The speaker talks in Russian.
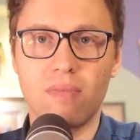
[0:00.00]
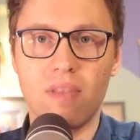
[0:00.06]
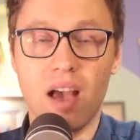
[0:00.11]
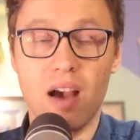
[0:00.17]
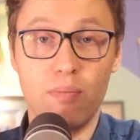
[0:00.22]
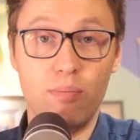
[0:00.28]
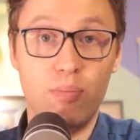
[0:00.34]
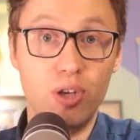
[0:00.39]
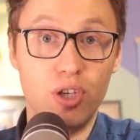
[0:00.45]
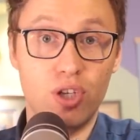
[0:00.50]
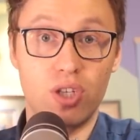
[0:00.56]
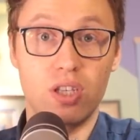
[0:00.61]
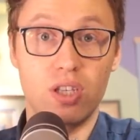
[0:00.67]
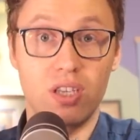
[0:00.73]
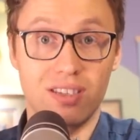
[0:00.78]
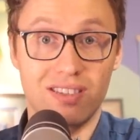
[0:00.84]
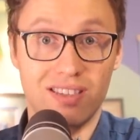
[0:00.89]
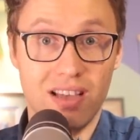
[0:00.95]

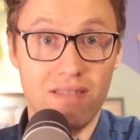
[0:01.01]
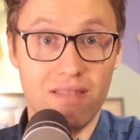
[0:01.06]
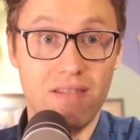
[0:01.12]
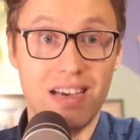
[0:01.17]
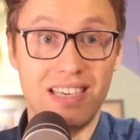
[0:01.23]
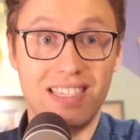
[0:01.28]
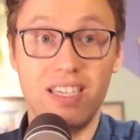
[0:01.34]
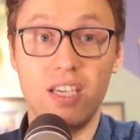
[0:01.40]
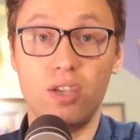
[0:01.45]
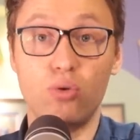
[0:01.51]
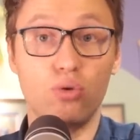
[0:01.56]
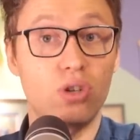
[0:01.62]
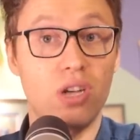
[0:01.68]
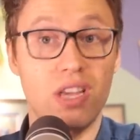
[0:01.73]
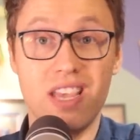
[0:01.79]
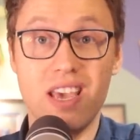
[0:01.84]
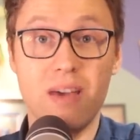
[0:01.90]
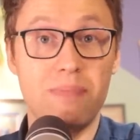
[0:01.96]
Обычные слова здесь
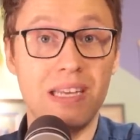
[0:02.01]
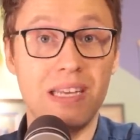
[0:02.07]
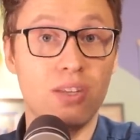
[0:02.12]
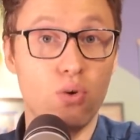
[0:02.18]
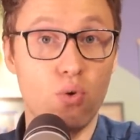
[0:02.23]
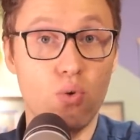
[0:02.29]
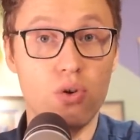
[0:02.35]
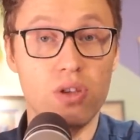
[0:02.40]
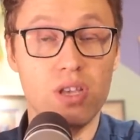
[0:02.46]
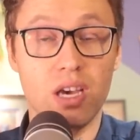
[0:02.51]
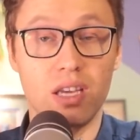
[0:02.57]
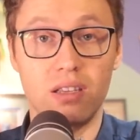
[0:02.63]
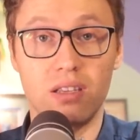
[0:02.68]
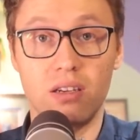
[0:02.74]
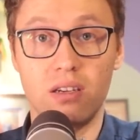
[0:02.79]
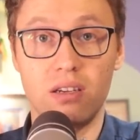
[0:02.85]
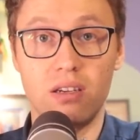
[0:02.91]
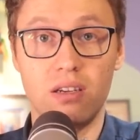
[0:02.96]
уже не подходят.
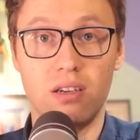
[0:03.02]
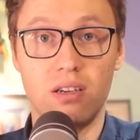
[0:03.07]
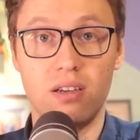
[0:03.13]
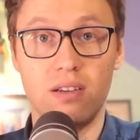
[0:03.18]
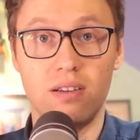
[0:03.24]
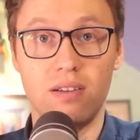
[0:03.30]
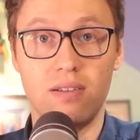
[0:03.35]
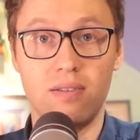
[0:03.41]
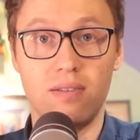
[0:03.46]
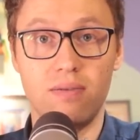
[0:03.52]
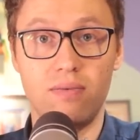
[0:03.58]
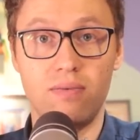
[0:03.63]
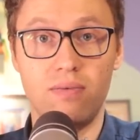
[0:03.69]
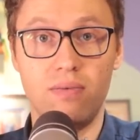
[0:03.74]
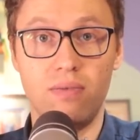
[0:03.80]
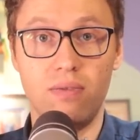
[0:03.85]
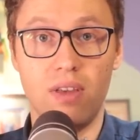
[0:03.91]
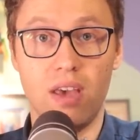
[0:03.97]

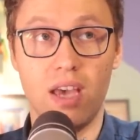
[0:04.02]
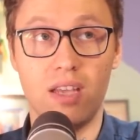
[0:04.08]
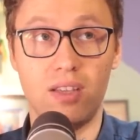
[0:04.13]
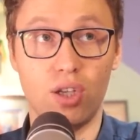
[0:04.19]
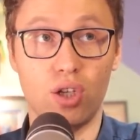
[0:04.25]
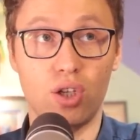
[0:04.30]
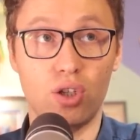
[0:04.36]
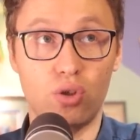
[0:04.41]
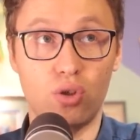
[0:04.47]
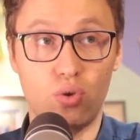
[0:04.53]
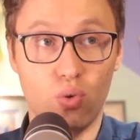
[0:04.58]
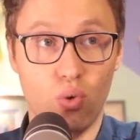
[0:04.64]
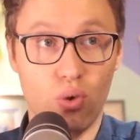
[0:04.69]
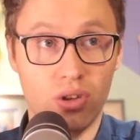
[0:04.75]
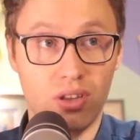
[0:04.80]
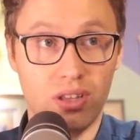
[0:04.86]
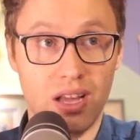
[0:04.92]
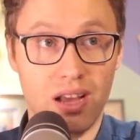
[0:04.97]
Это
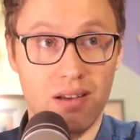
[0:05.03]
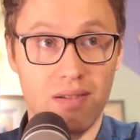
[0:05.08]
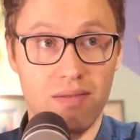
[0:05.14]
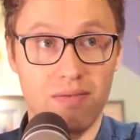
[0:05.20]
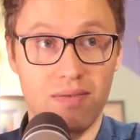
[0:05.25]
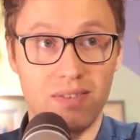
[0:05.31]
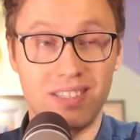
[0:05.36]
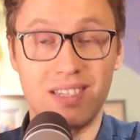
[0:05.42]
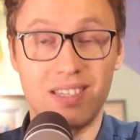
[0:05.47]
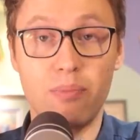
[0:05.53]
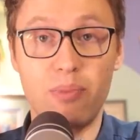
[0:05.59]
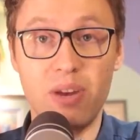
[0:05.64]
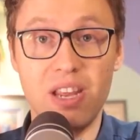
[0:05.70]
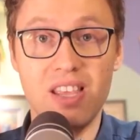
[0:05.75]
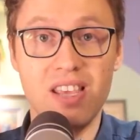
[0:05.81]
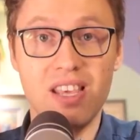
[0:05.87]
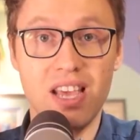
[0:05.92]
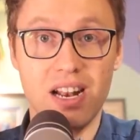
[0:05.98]
что-то
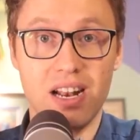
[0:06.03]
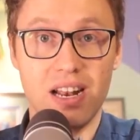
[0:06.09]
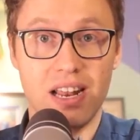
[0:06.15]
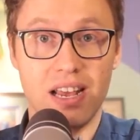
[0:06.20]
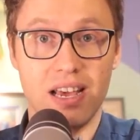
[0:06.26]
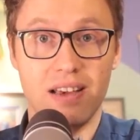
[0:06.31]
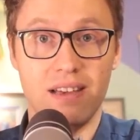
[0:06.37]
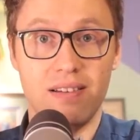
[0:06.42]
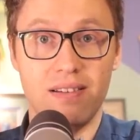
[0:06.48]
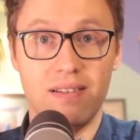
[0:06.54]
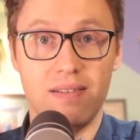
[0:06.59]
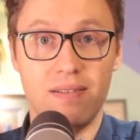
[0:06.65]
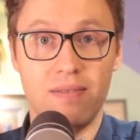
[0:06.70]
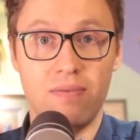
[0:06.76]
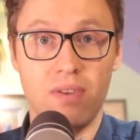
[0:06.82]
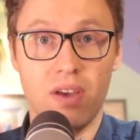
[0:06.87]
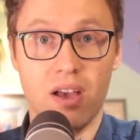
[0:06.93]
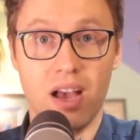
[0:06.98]
запредельное.
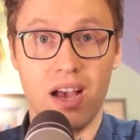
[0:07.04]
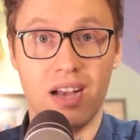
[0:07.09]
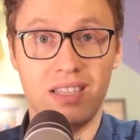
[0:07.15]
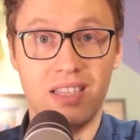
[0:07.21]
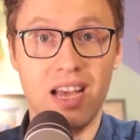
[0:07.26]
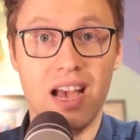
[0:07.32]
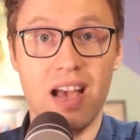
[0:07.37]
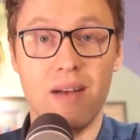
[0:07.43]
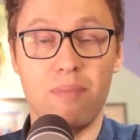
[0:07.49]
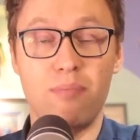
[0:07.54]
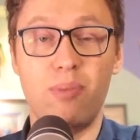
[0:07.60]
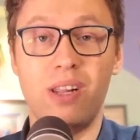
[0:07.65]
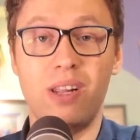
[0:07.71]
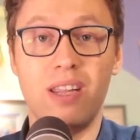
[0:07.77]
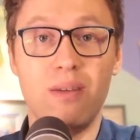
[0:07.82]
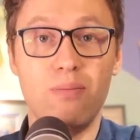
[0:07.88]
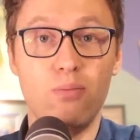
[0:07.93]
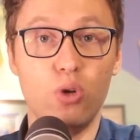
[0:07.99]
Когда
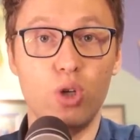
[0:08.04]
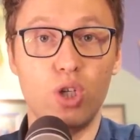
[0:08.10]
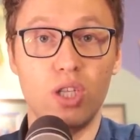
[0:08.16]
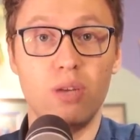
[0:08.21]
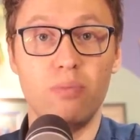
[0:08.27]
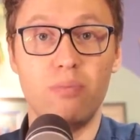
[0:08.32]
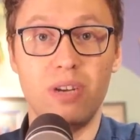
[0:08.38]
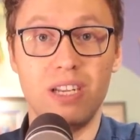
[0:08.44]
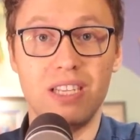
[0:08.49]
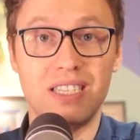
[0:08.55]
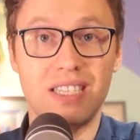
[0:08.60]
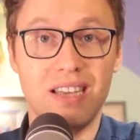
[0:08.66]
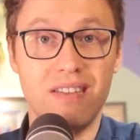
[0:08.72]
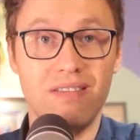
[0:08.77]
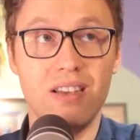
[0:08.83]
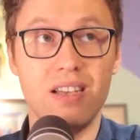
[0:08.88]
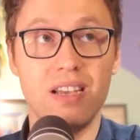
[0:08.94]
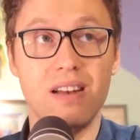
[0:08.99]
полномочный
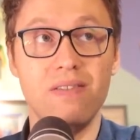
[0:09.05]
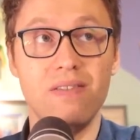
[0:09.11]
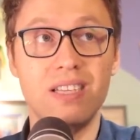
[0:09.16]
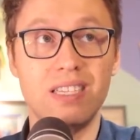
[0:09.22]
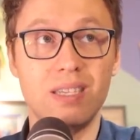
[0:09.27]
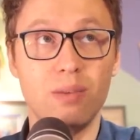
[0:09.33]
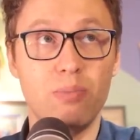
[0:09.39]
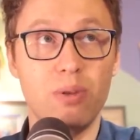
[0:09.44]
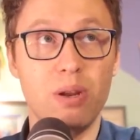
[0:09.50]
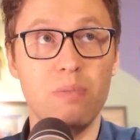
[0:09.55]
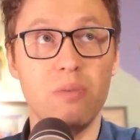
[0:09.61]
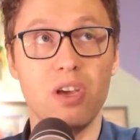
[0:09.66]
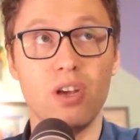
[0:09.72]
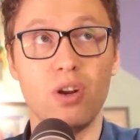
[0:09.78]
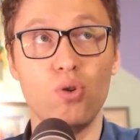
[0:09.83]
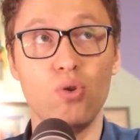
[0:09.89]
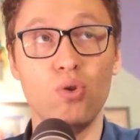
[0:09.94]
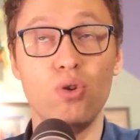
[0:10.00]
представитель,
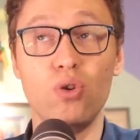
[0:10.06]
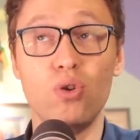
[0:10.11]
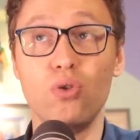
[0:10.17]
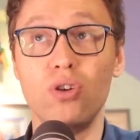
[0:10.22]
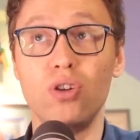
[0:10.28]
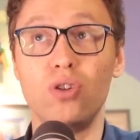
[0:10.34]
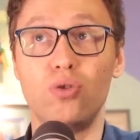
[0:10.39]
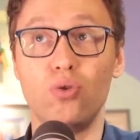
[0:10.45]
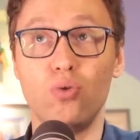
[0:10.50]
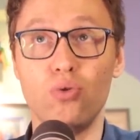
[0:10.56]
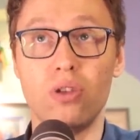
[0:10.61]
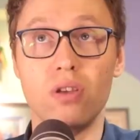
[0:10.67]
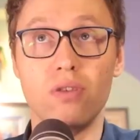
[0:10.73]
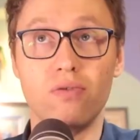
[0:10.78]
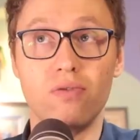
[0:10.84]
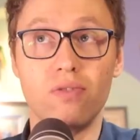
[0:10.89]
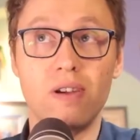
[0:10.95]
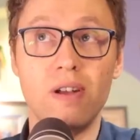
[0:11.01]
вице-премьер Юрий
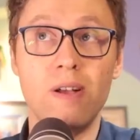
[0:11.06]
Трутнев,